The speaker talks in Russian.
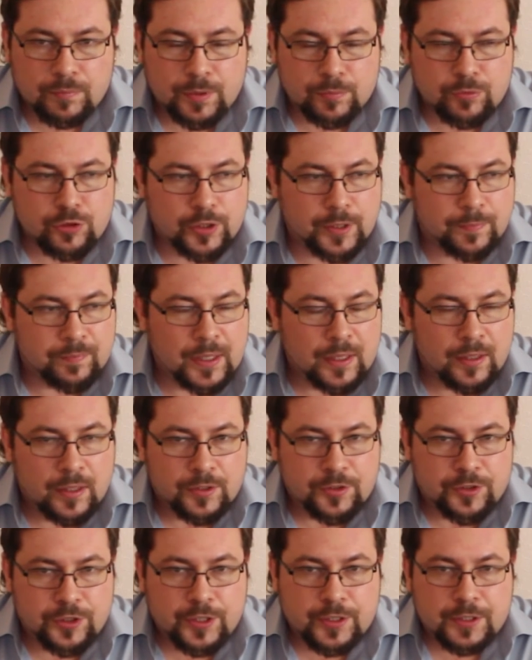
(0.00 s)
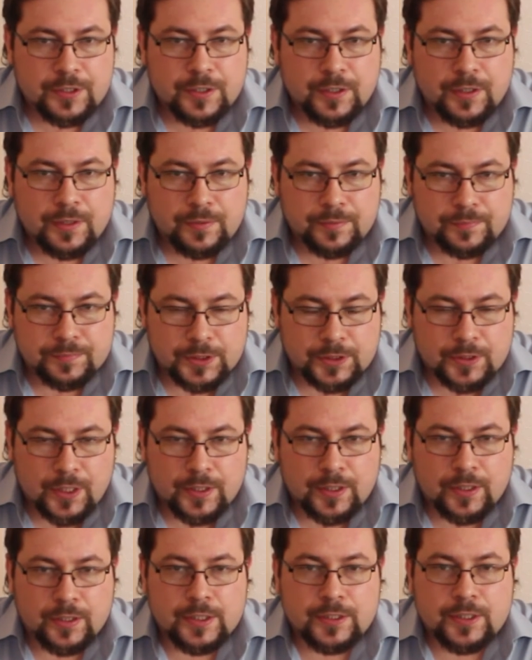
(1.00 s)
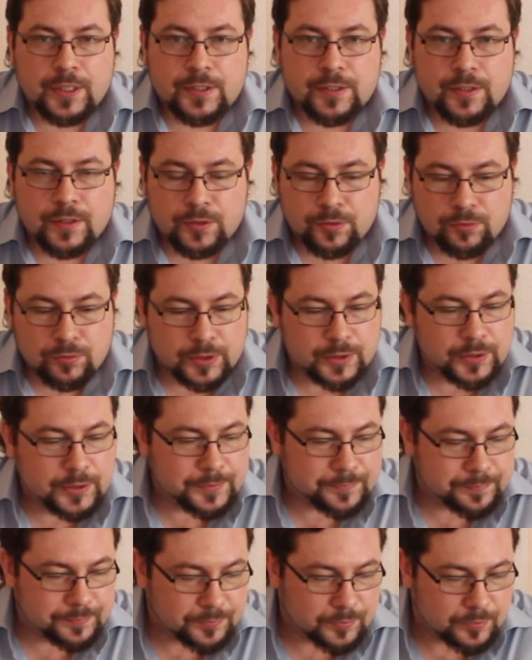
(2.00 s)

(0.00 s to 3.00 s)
Потому что, честно, нектарка ласка золотой и